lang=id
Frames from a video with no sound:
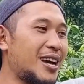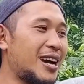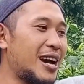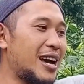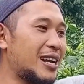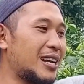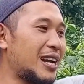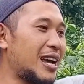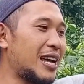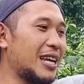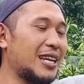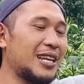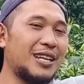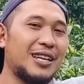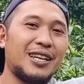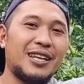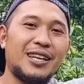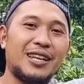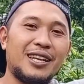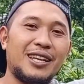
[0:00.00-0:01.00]
Karena
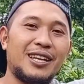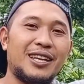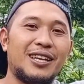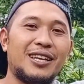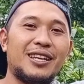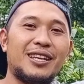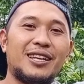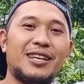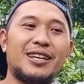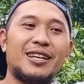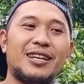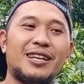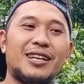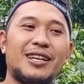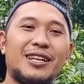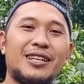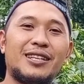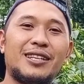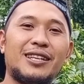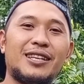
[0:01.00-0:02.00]
ini
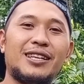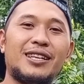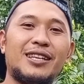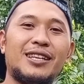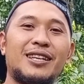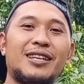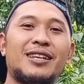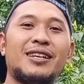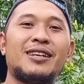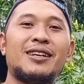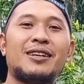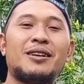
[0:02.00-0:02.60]
di